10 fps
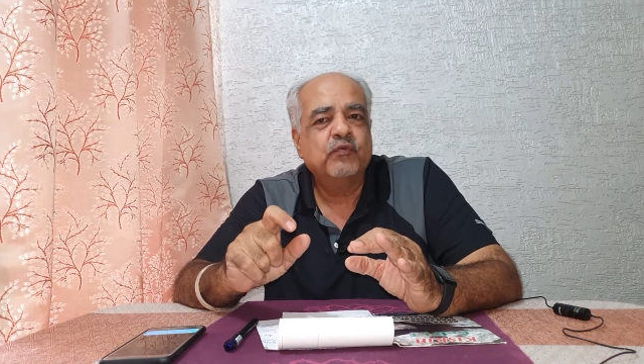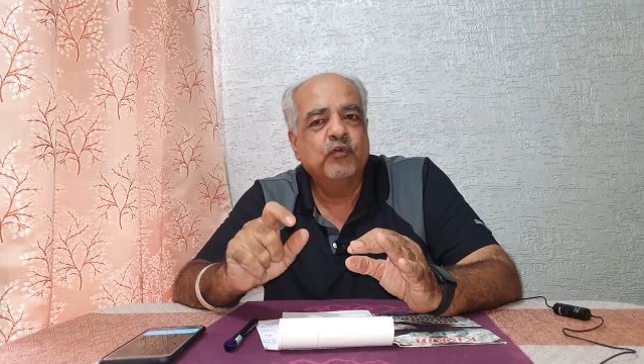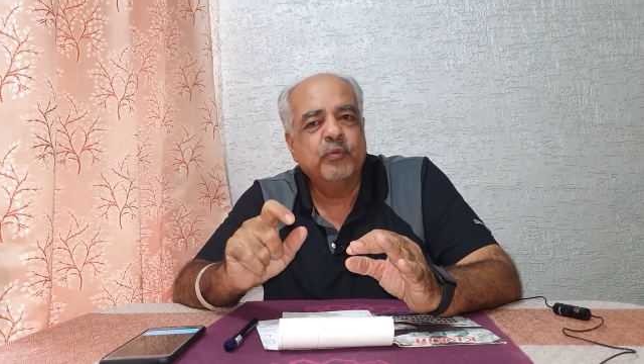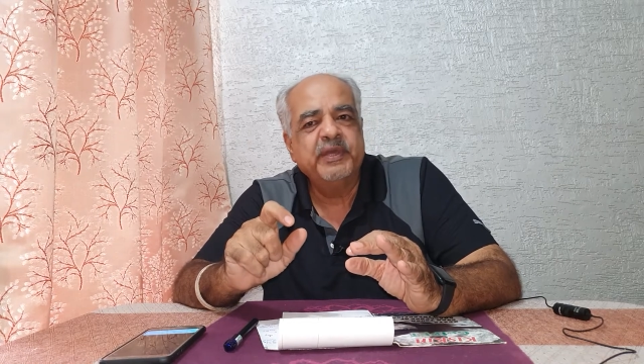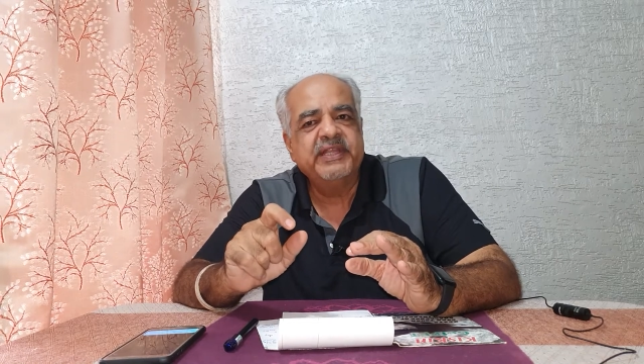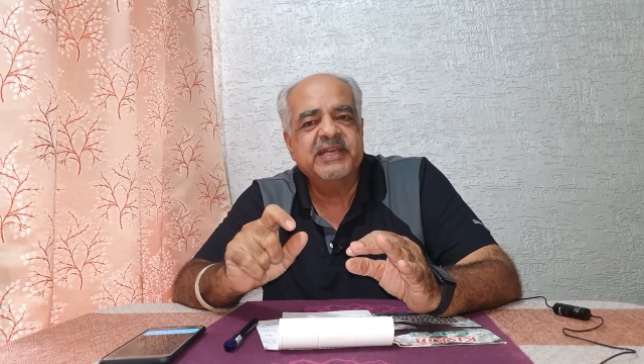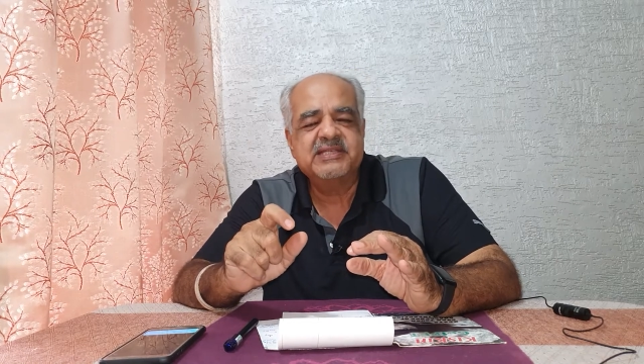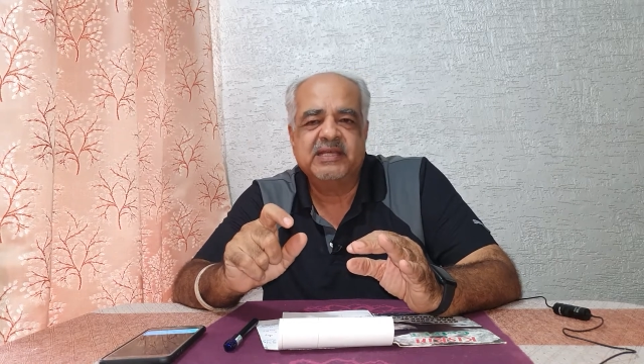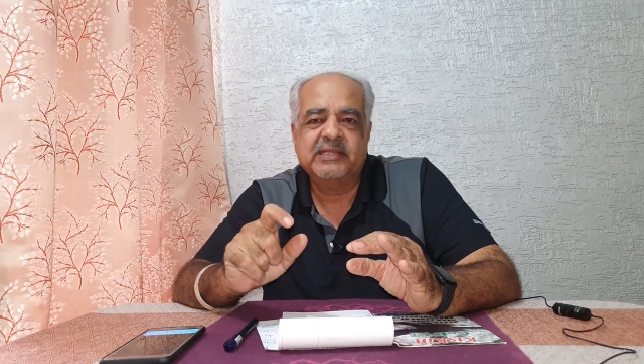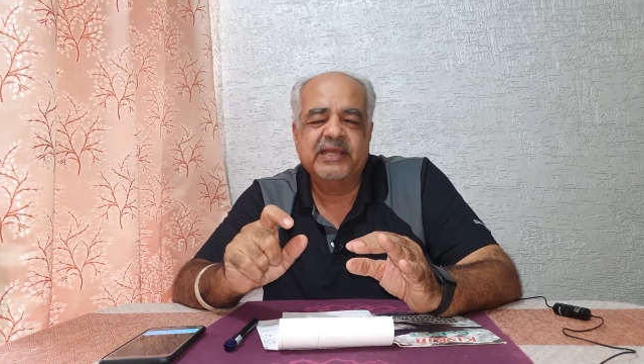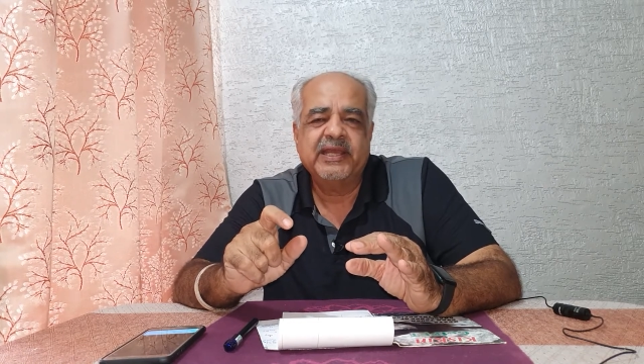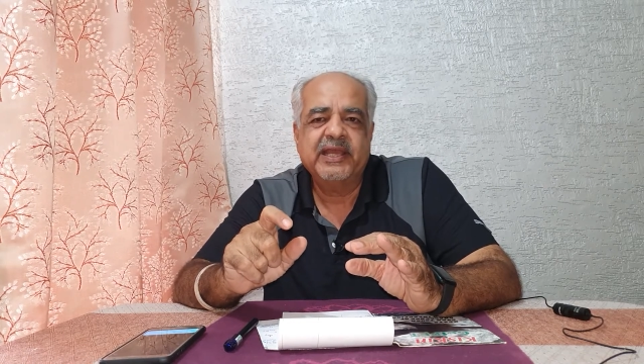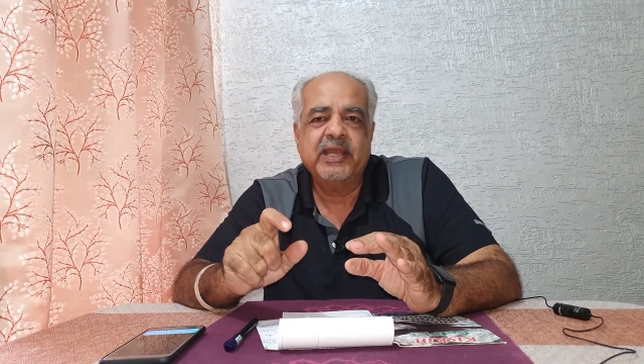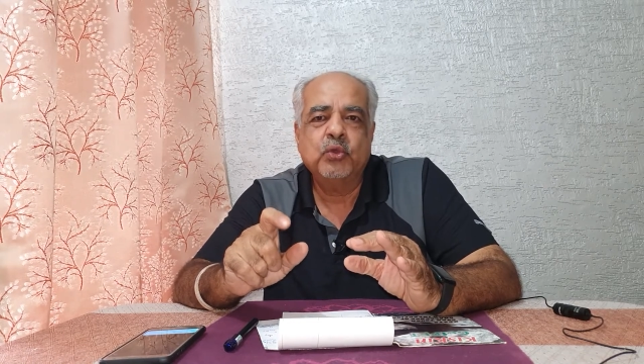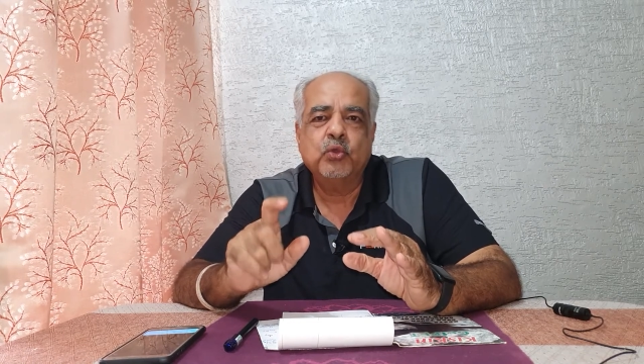वो भी दे सकते
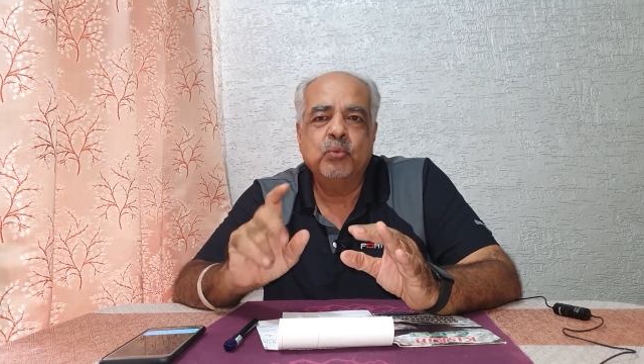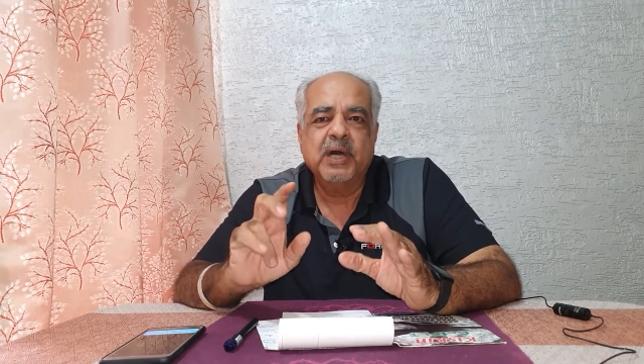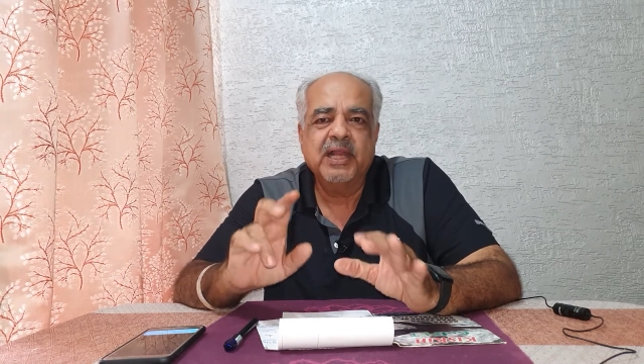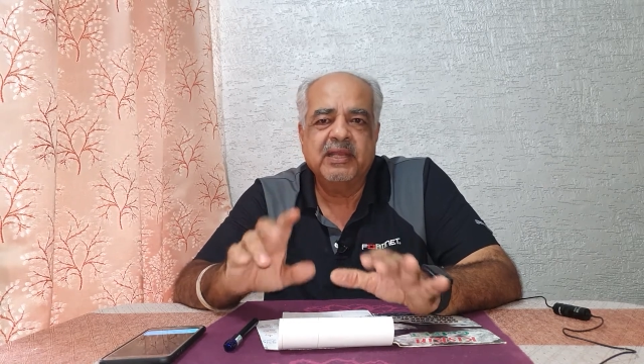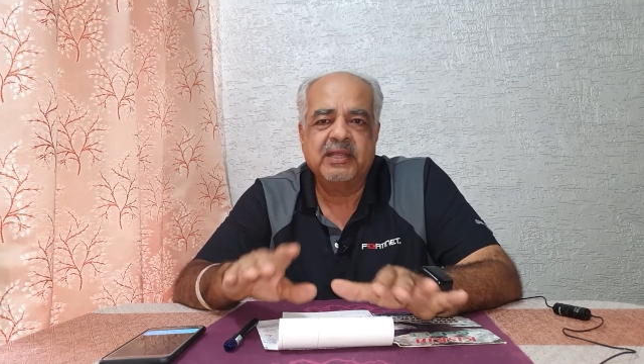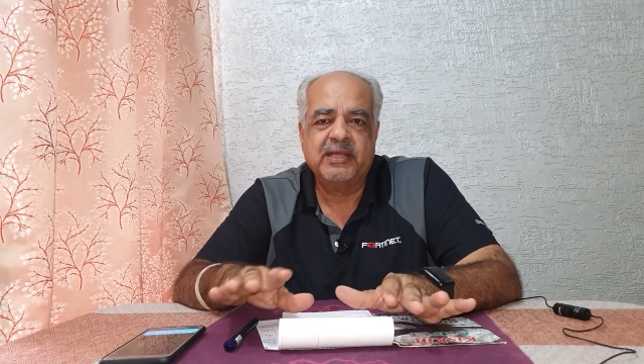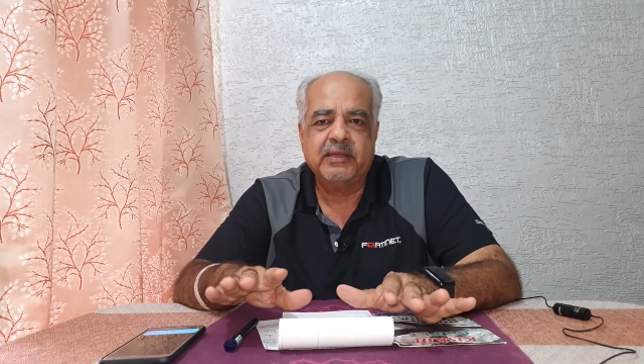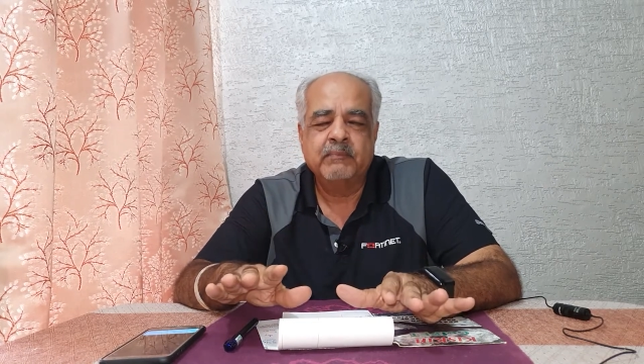हैं उबाल के